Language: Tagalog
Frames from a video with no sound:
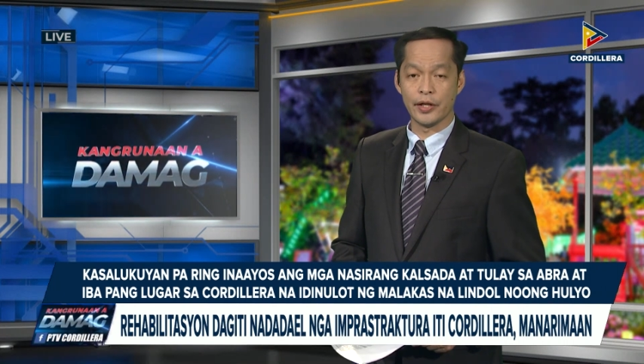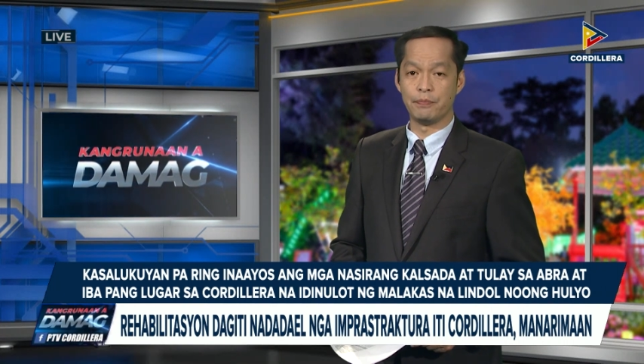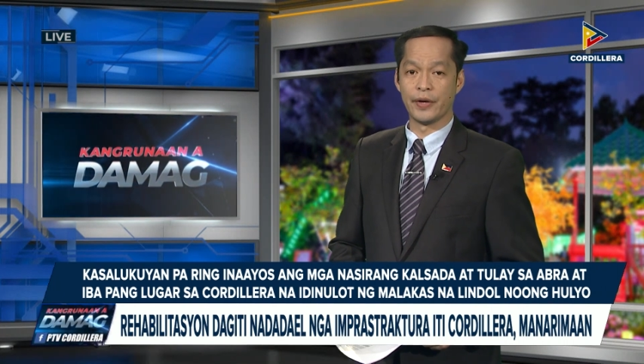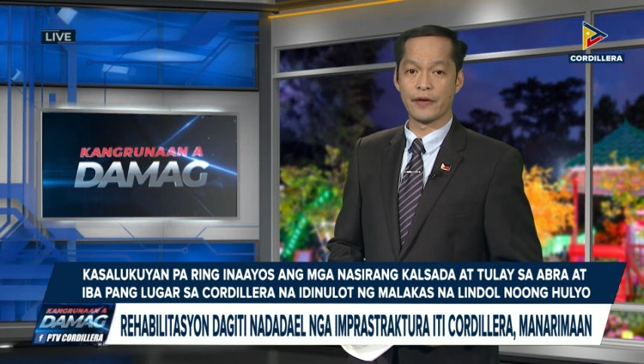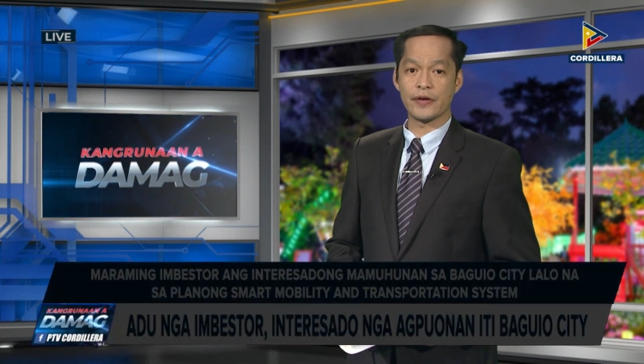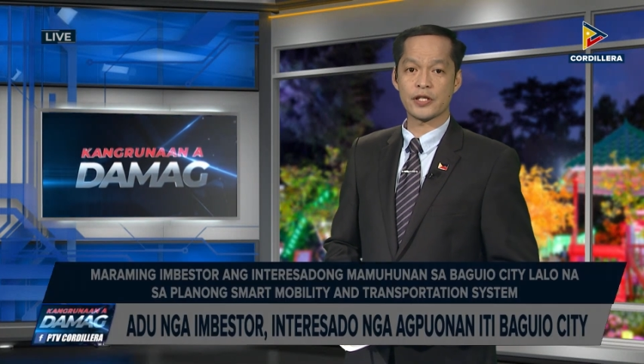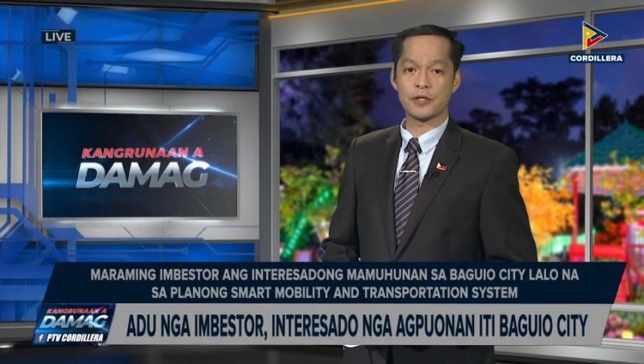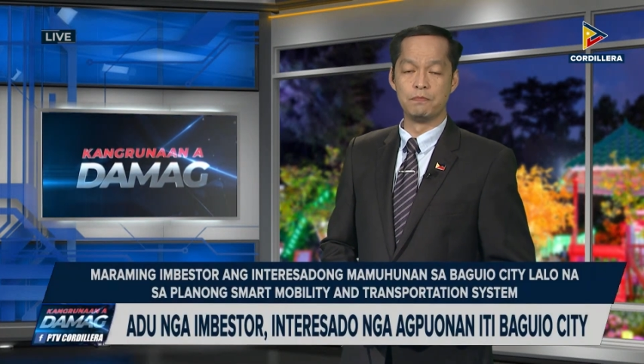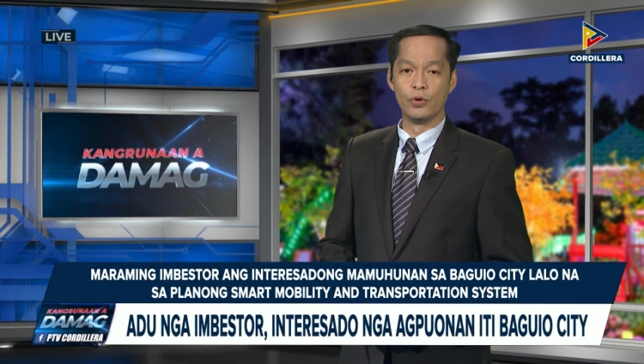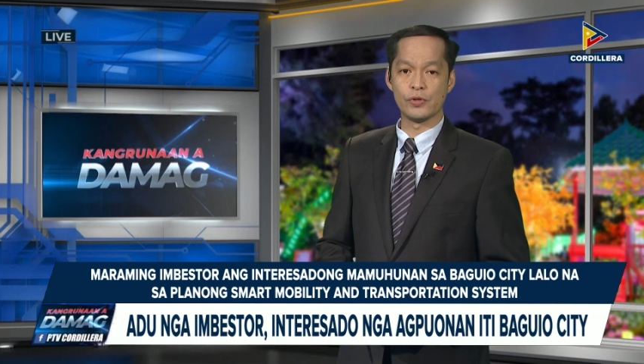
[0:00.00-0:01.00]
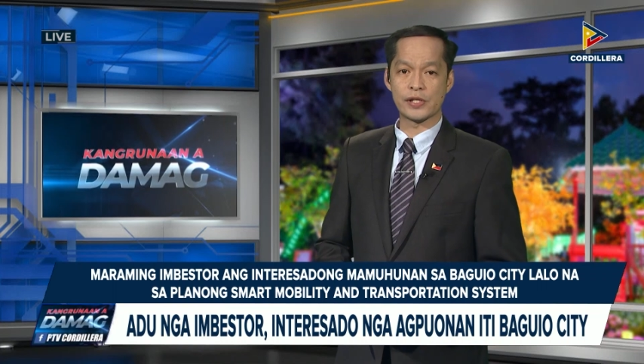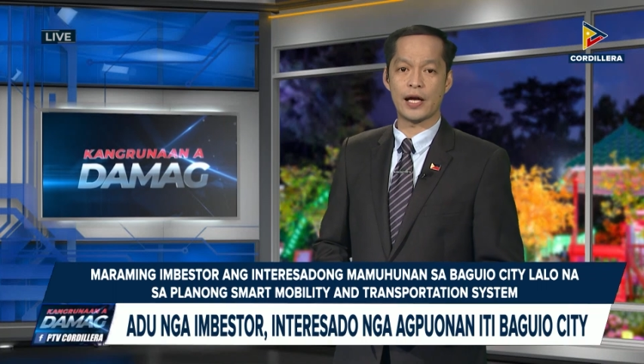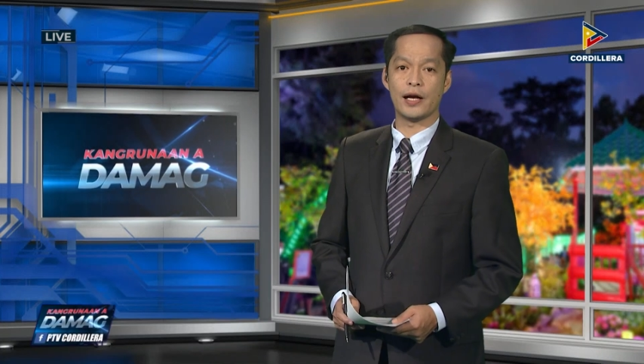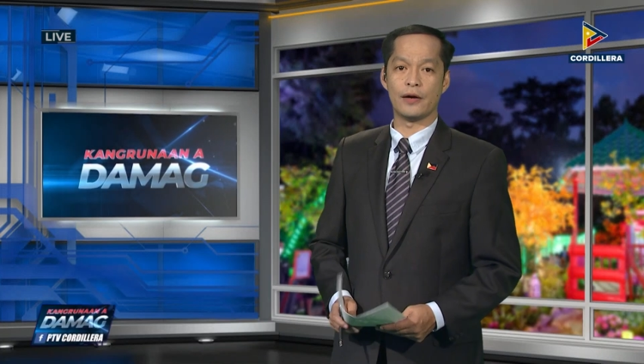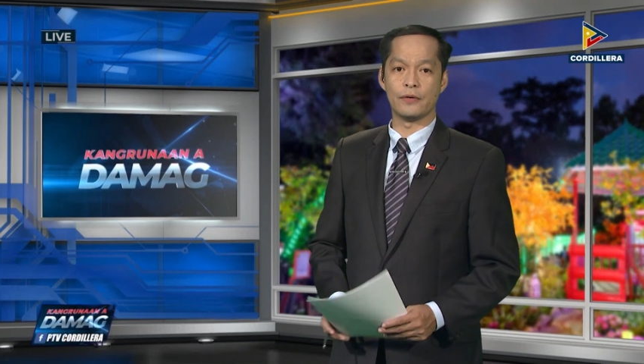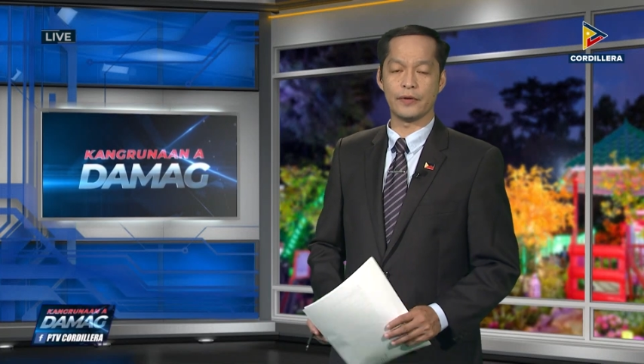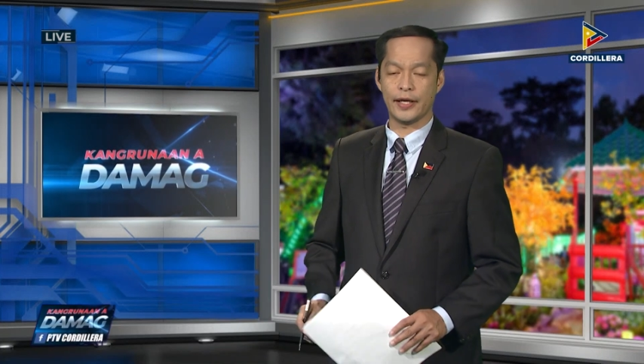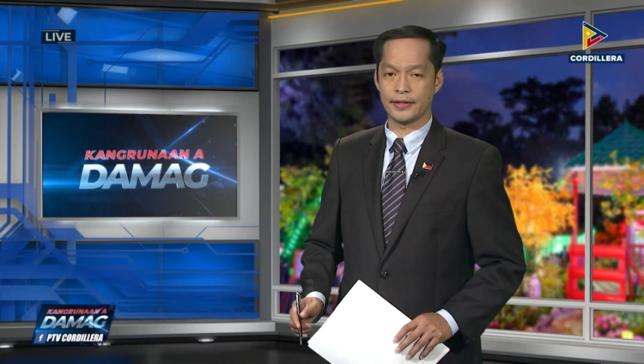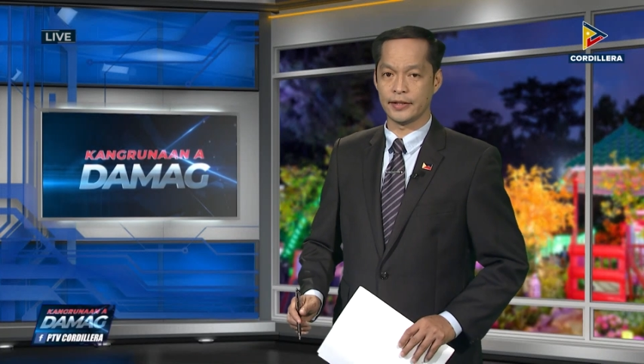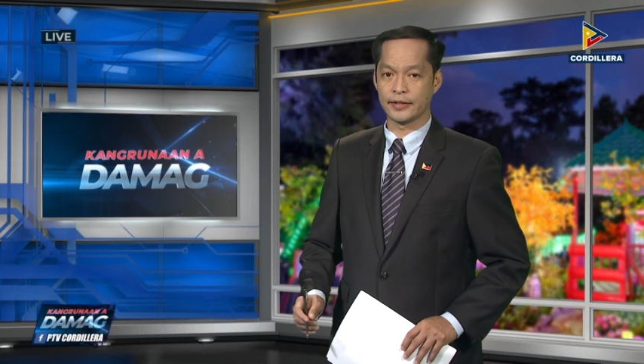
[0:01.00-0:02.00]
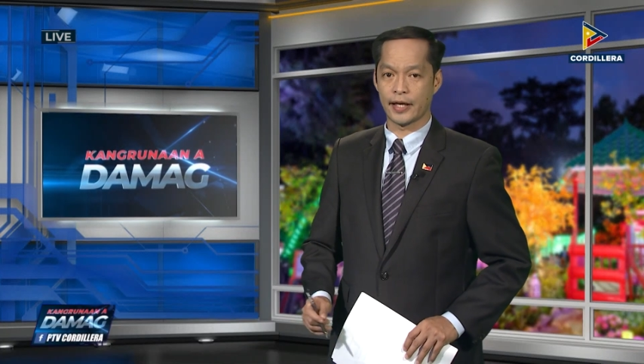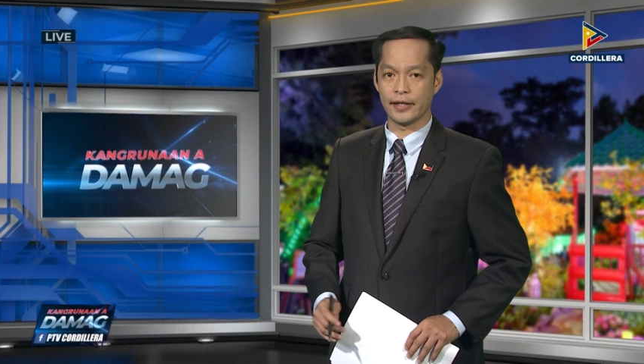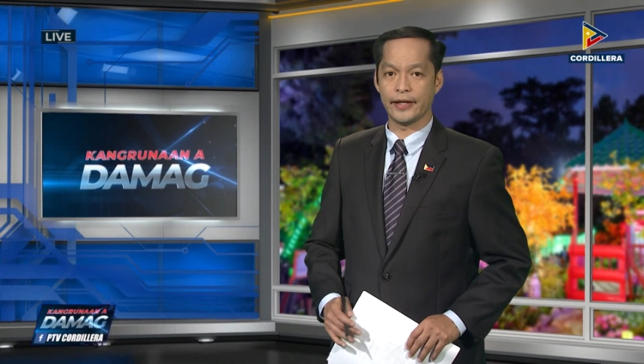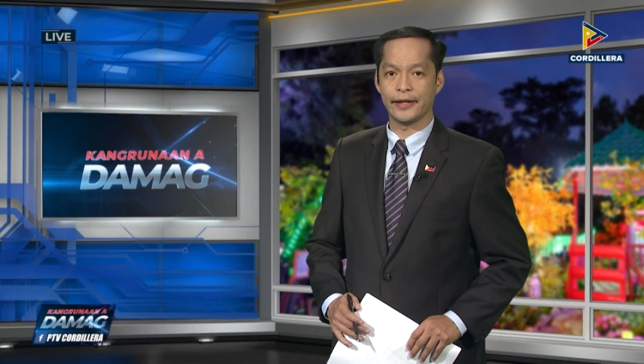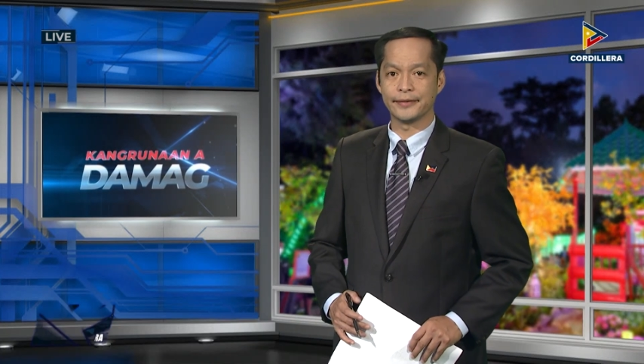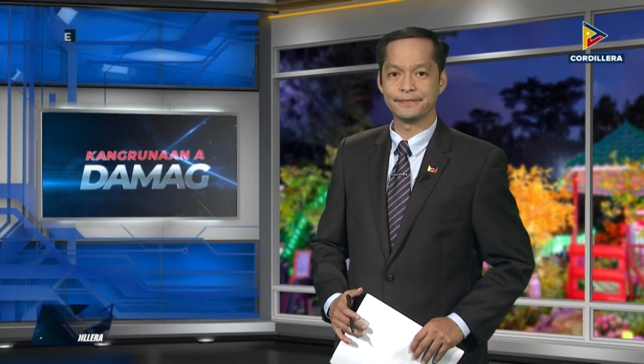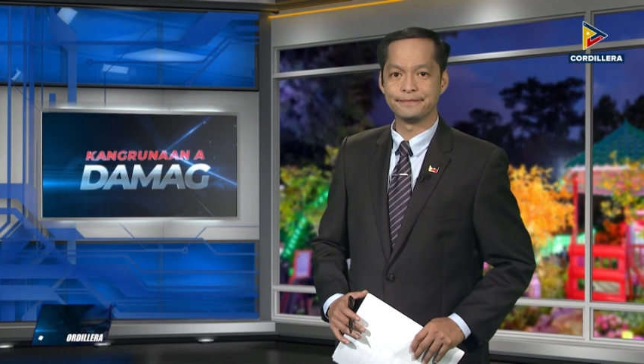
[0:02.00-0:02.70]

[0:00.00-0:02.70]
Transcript: ni Breves Bulsao, iti detalye.